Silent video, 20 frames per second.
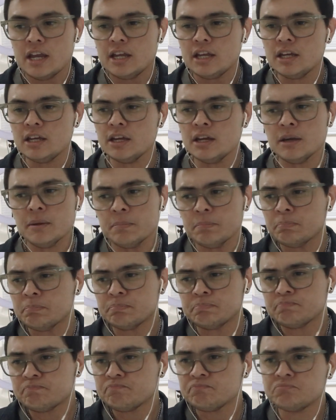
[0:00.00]
e
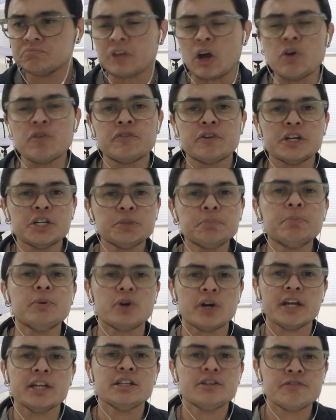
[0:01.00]
talvez
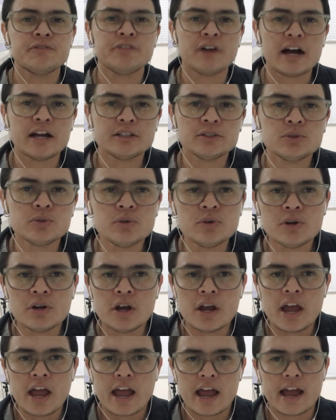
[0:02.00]
porque de fato
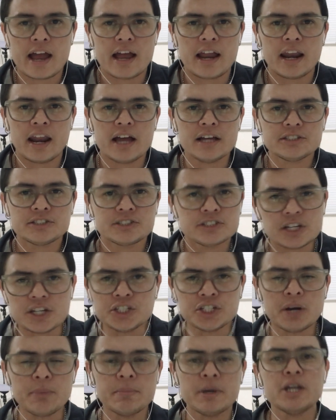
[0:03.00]
ela
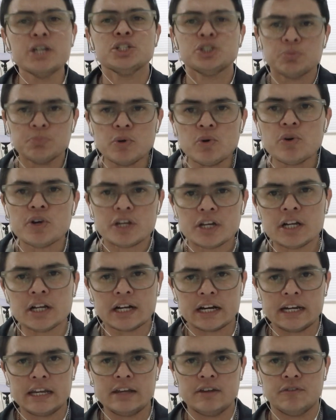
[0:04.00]
seja mesmo
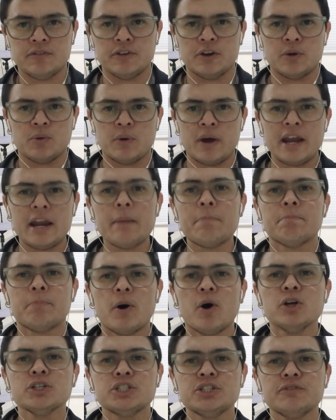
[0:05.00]
incrível, ela
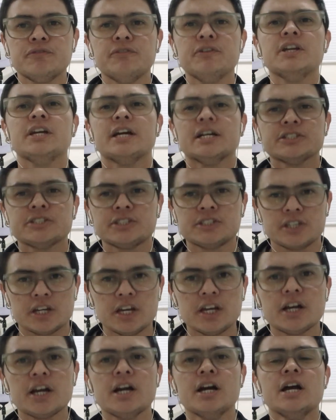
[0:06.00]
pode vir a
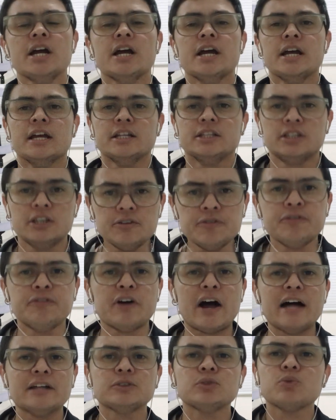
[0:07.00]
ser de
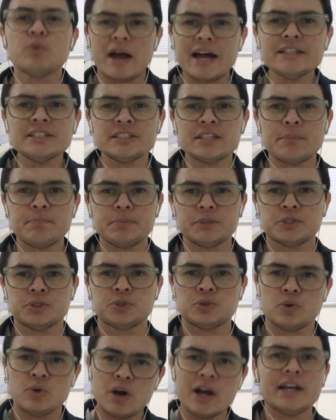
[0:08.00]
fato essa
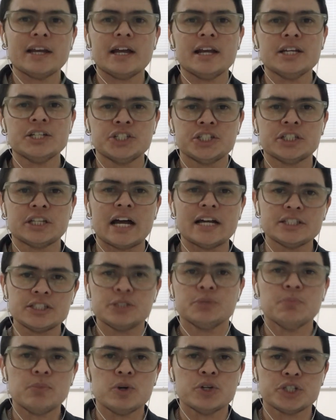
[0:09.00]
pessoa que ela está
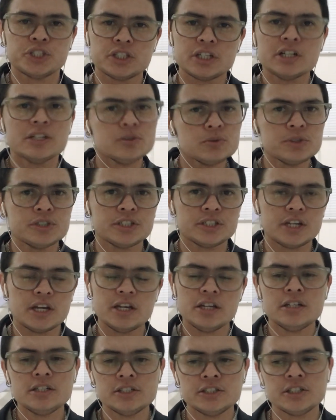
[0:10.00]
se mostrando ser
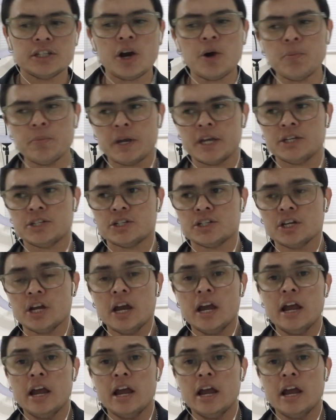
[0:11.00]
inicialmente.